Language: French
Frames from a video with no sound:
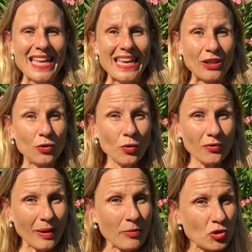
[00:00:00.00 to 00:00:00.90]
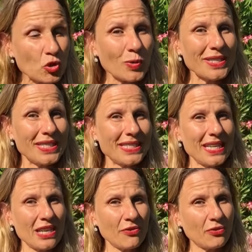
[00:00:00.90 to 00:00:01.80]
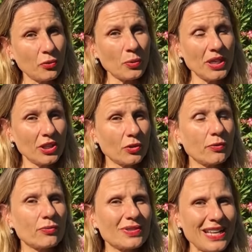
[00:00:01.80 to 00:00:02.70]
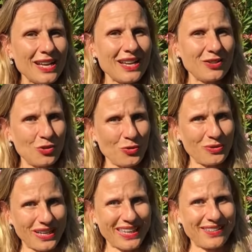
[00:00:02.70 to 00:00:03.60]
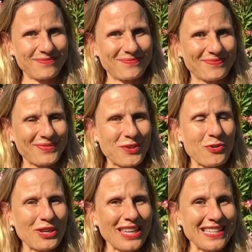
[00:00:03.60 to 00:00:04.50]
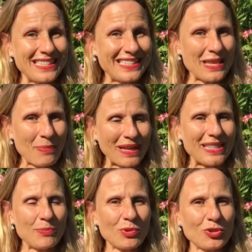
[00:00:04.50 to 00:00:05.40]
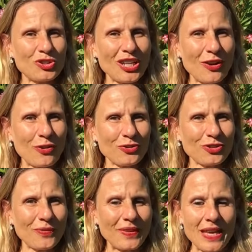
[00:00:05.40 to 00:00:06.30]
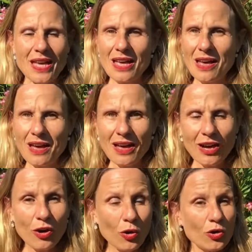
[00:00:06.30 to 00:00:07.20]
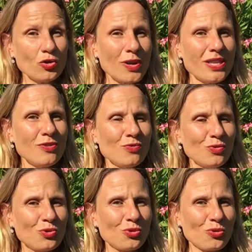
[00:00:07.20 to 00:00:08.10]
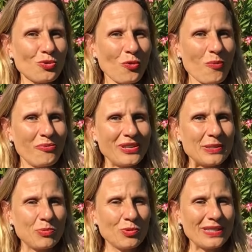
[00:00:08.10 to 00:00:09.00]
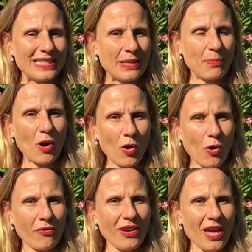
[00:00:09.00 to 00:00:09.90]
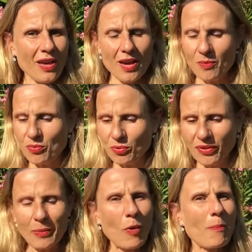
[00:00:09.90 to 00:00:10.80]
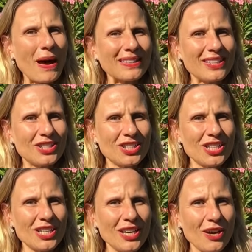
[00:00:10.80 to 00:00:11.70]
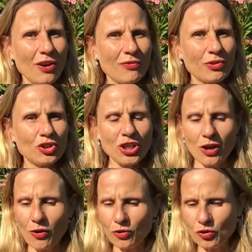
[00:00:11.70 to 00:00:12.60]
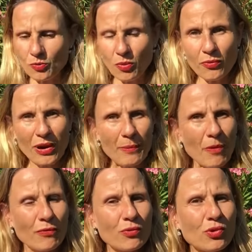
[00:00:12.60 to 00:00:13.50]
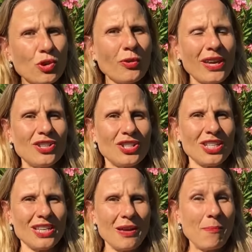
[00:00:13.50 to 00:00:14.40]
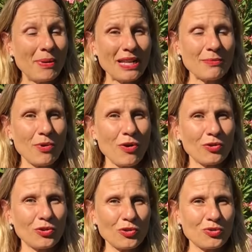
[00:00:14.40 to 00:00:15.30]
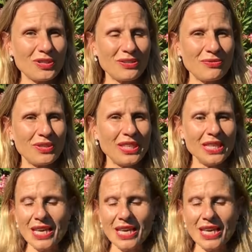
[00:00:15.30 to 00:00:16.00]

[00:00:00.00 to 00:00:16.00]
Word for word: Et donc vraiment choisissez les fruits que vous adorez. Ok, c'est parti pour ce challenge. Rejoignez-nous sur le groupe Facebook si ce n'est pas encore fait pour vraiment partager euh, votre challenge, pour vraiment vous engager pleinement dans ce défi